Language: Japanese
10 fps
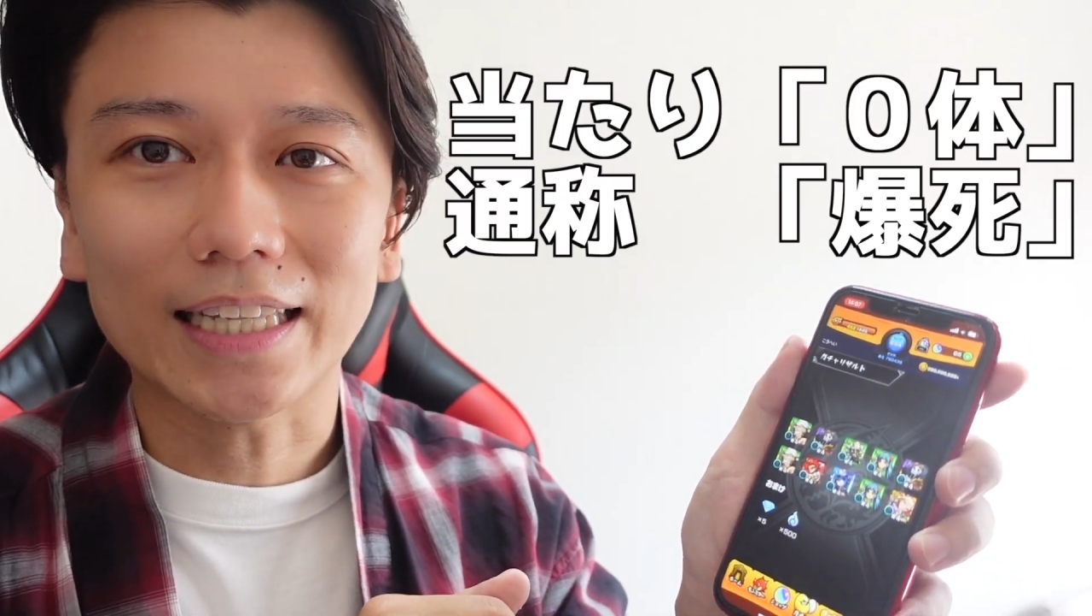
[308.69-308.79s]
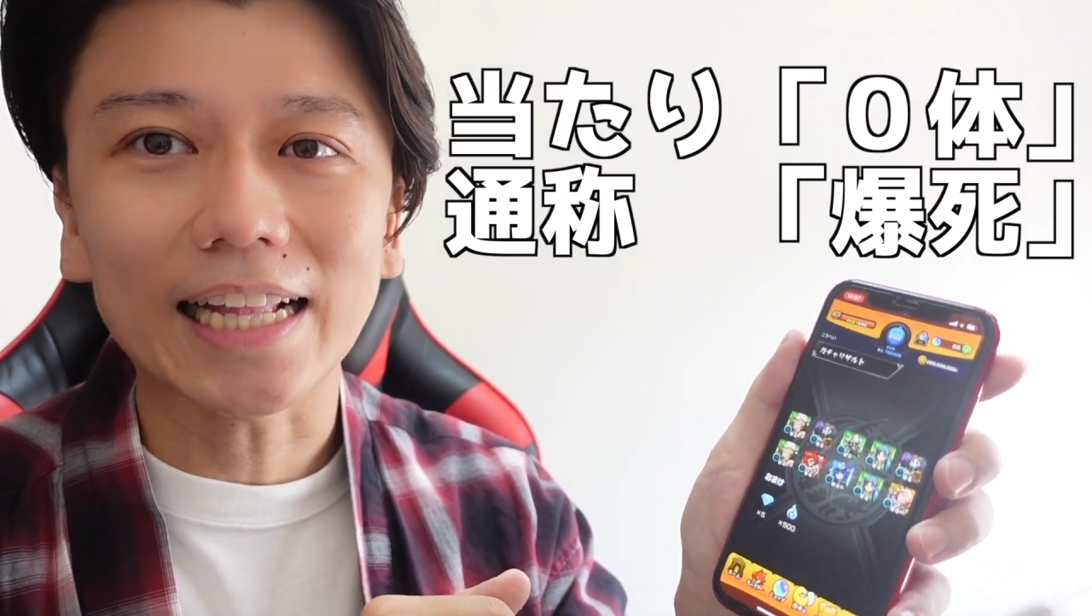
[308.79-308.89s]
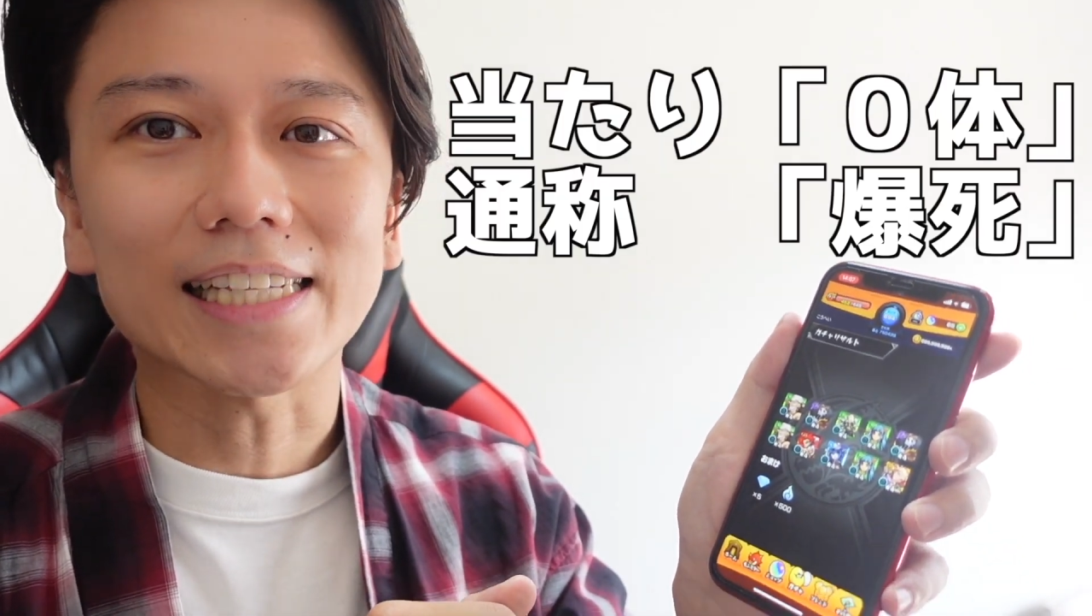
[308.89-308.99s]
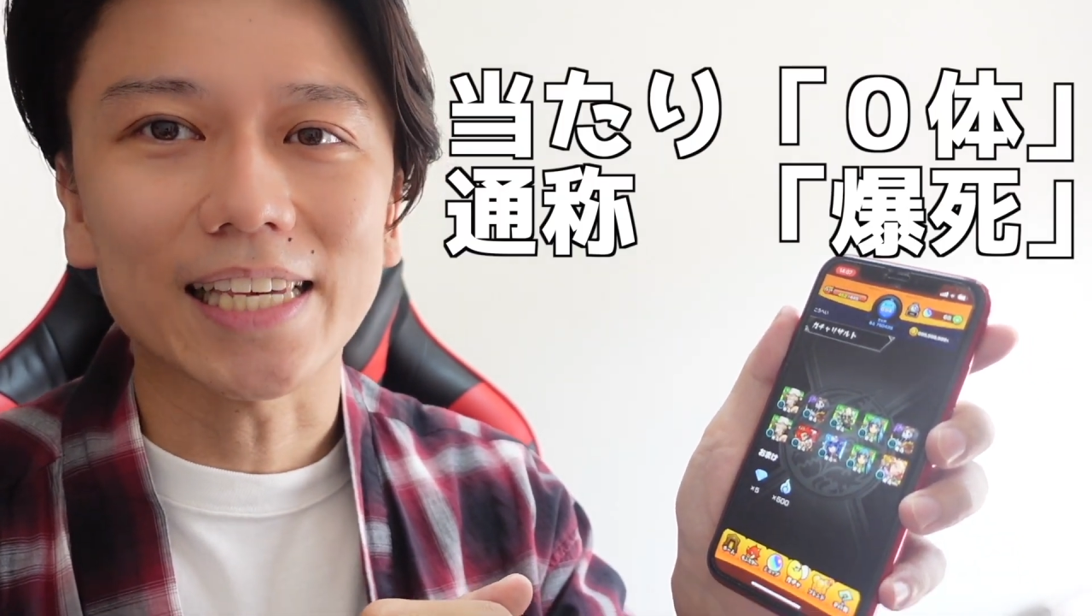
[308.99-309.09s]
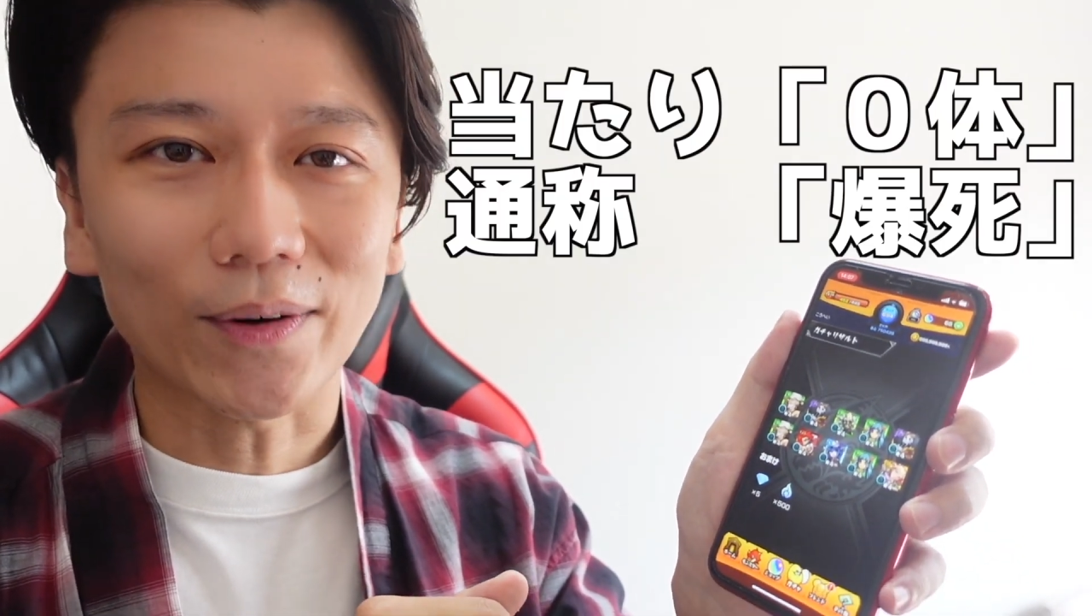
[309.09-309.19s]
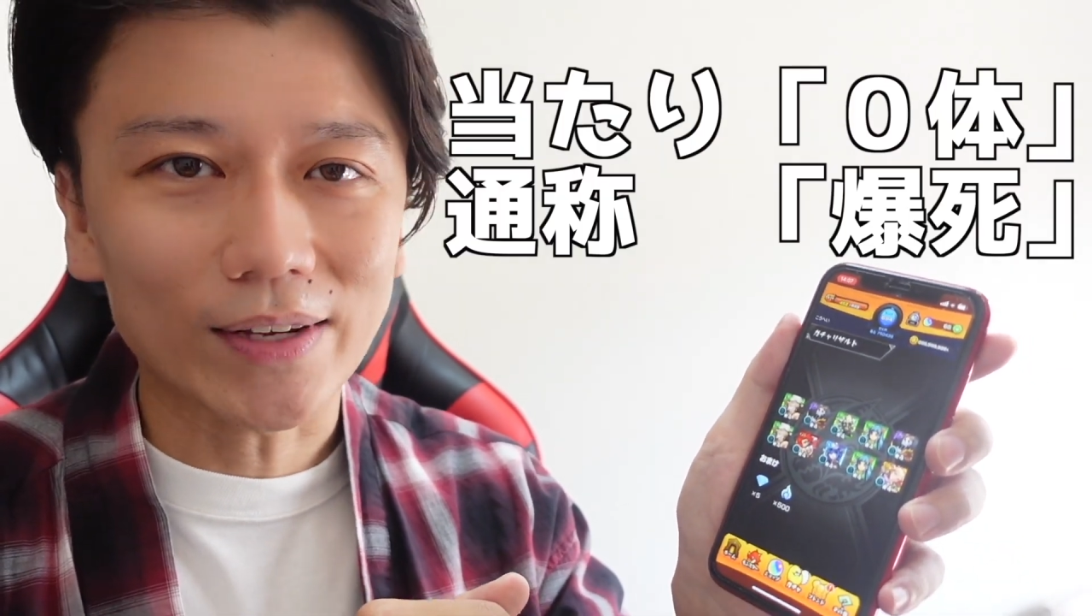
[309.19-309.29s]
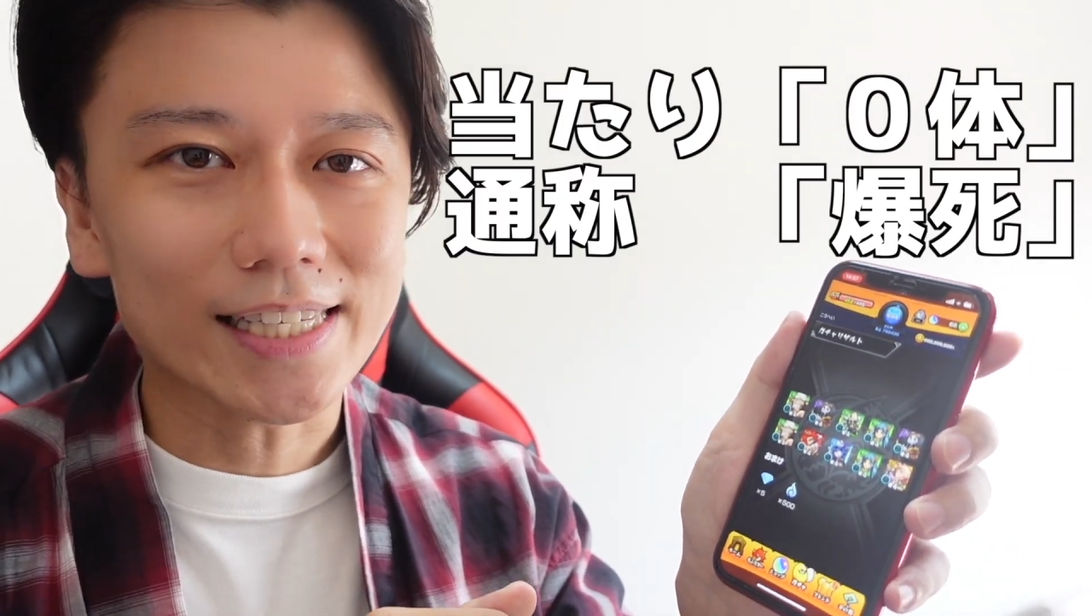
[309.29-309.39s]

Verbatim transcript: 当たりゼロで